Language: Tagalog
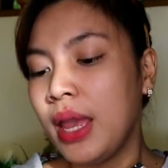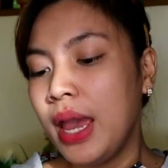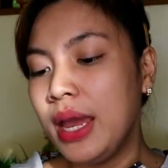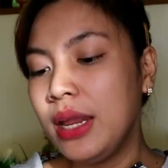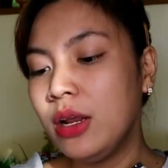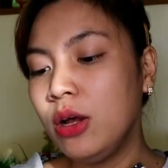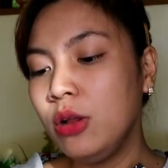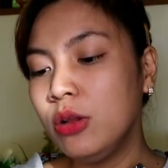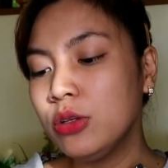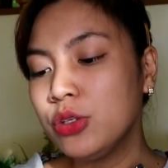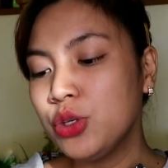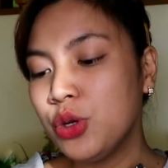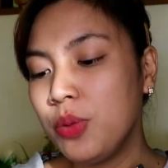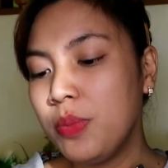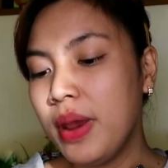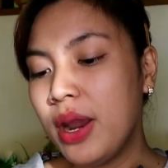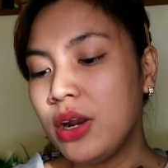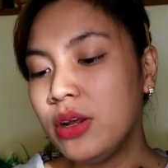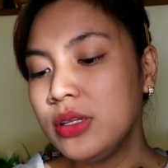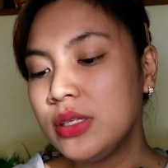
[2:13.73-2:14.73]
And also,
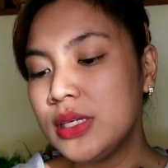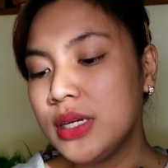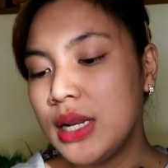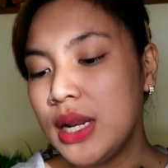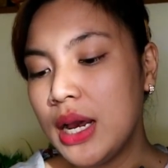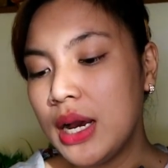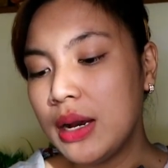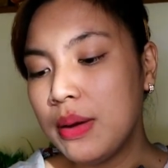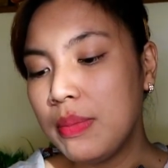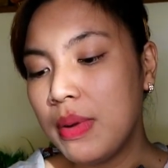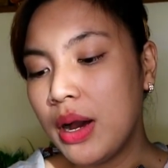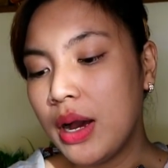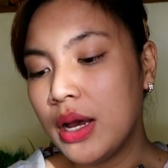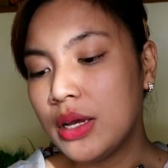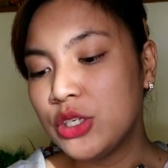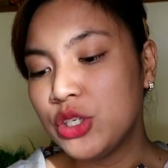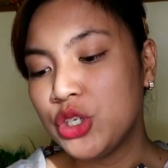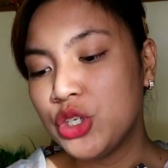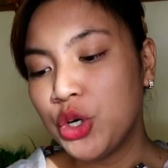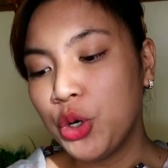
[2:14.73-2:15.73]
meron silang
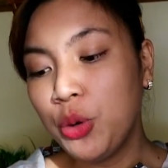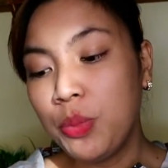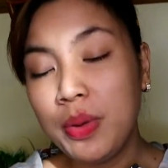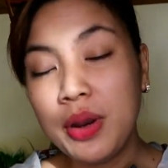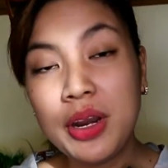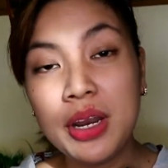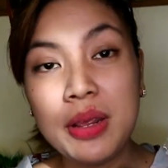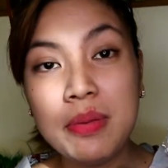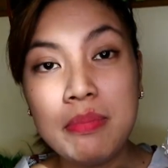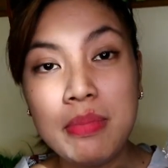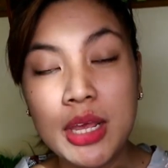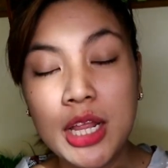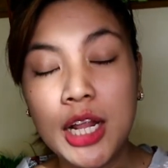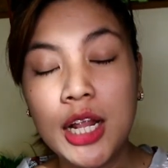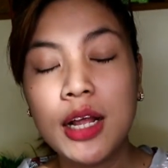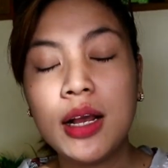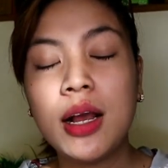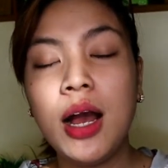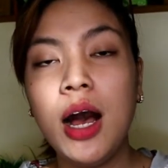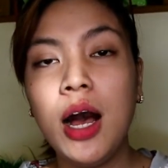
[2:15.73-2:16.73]
mga strawberry
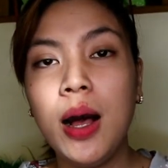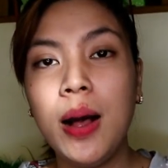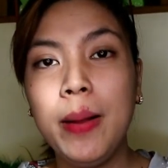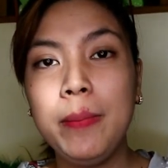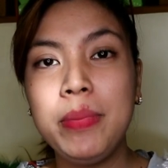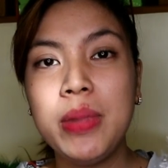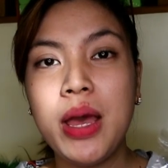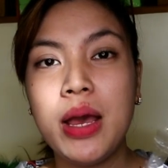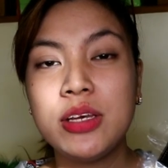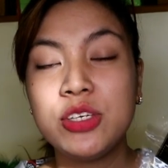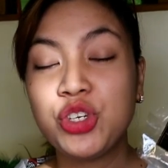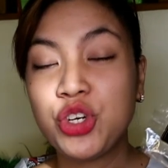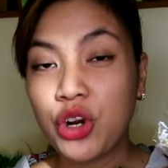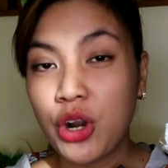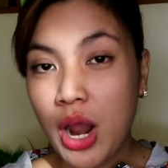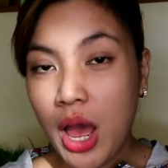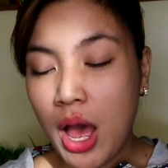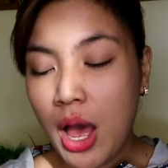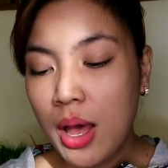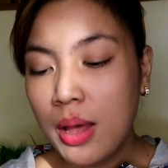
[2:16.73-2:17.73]
milk um, na
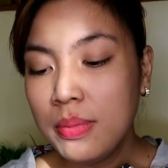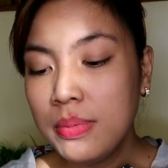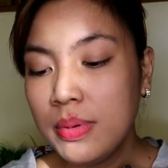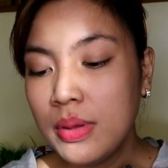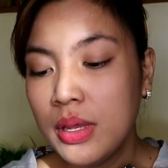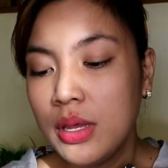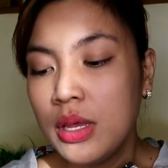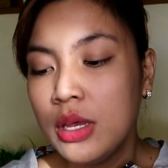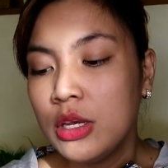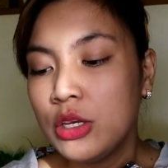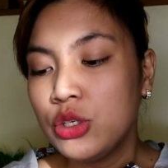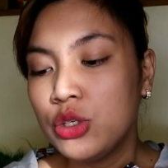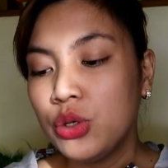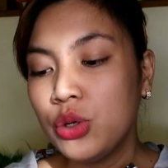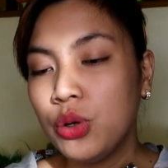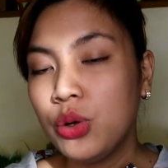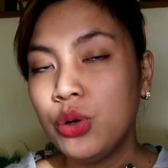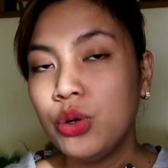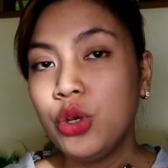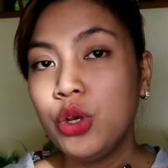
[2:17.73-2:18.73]
scrub.
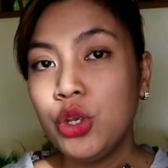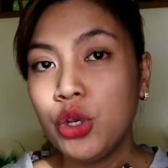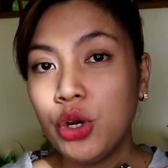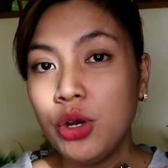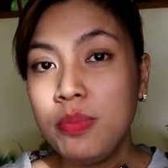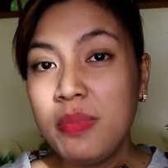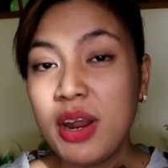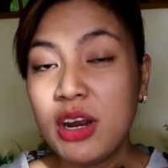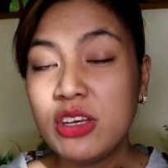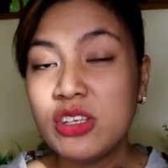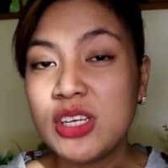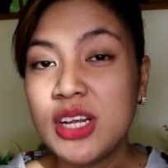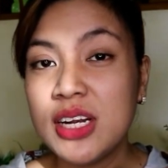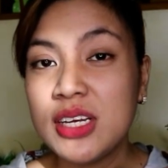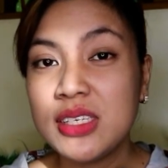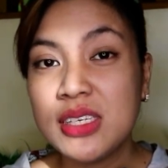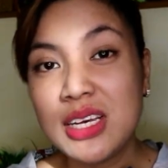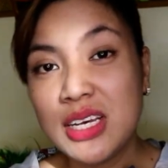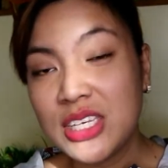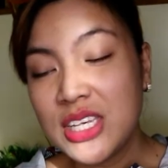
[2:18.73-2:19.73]
So, yun yun. Meron
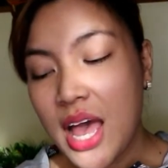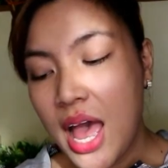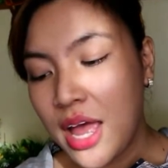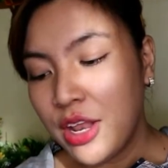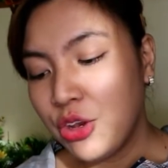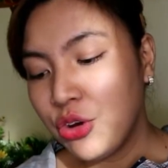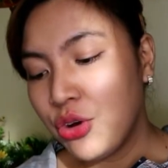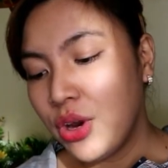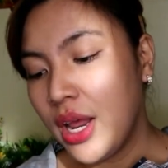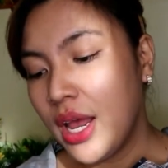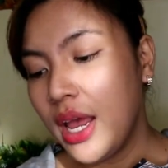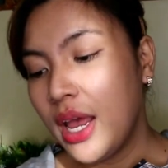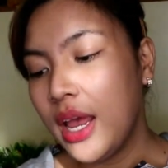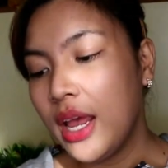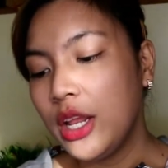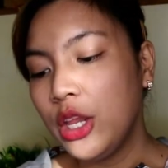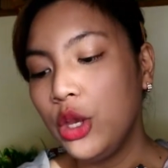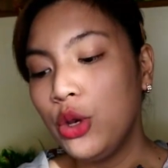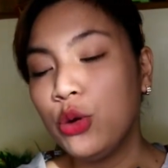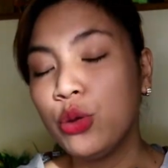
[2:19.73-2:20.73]
silang
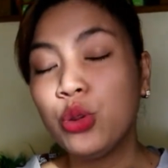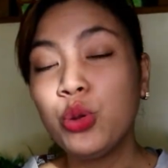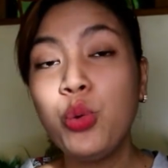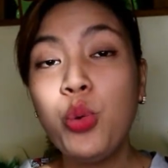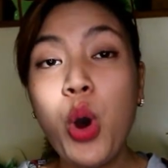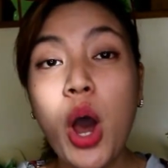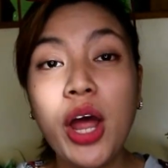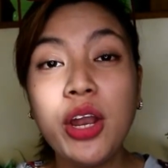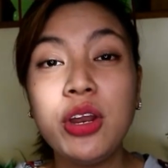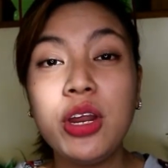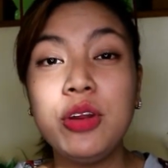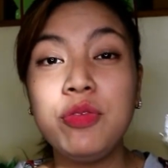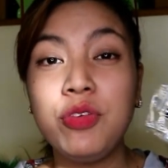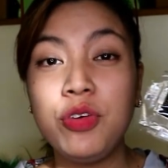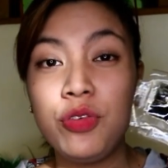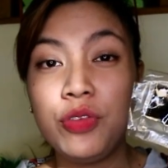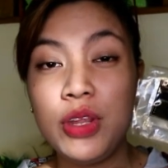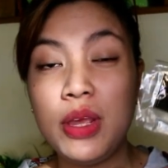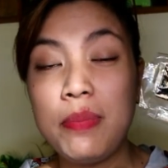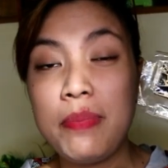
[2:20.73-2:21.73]
600. Yung
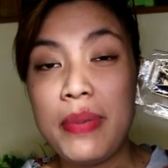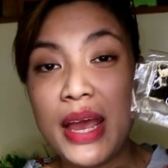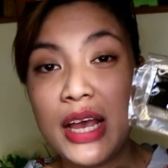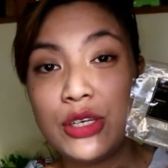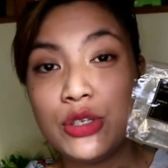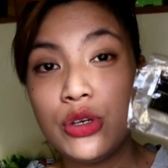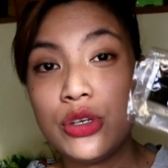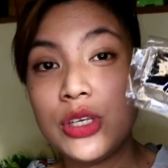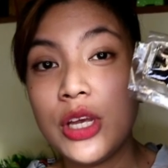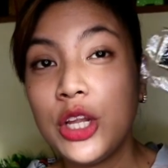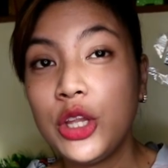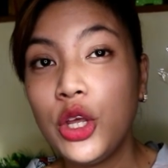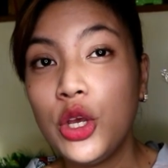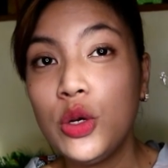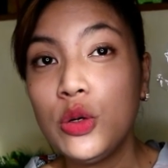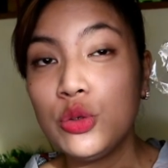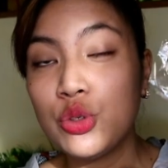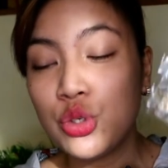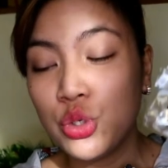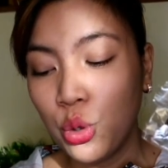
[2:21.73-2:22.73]
250 pesos, ito
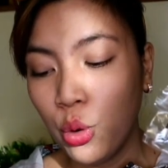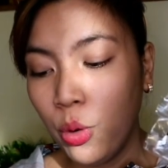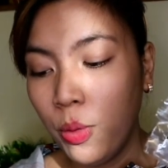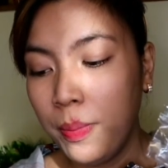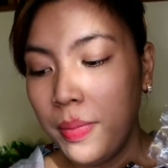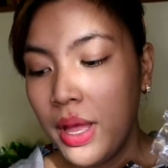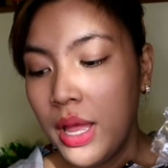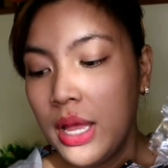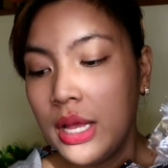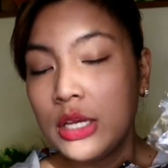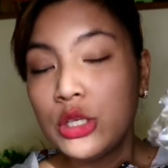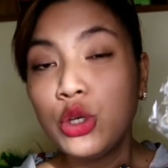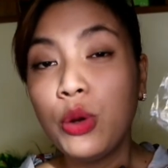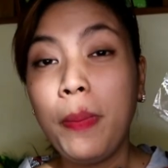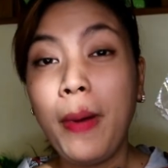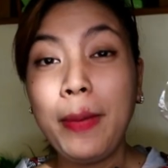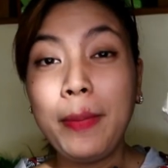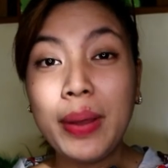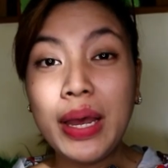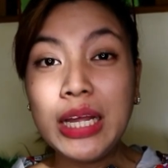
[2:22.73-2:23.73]
yung soap.
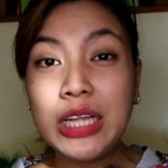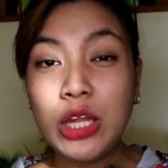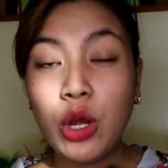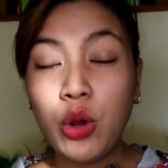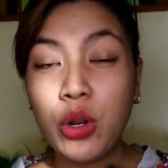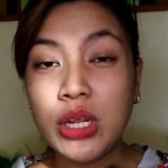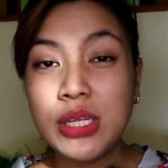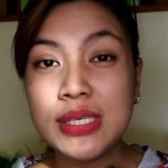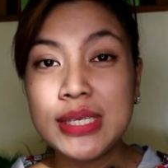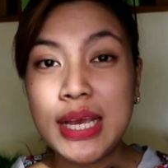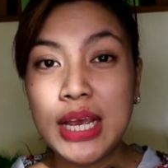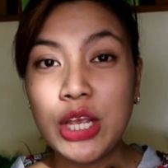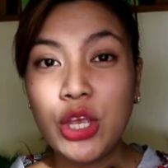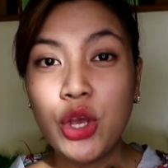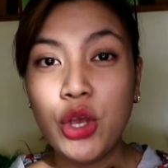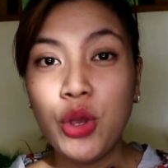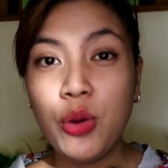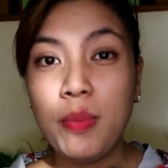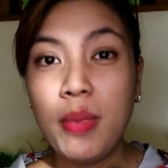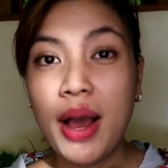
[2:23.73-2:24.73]
So, papakita ko rin sa
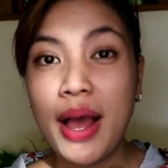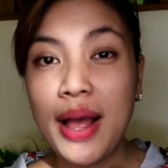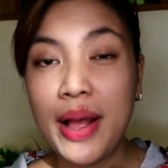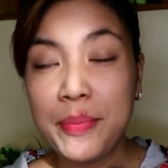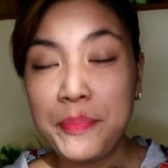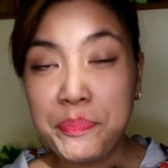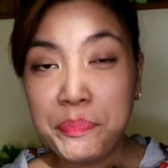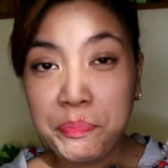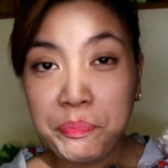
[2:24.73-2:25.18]
inyo yung mga,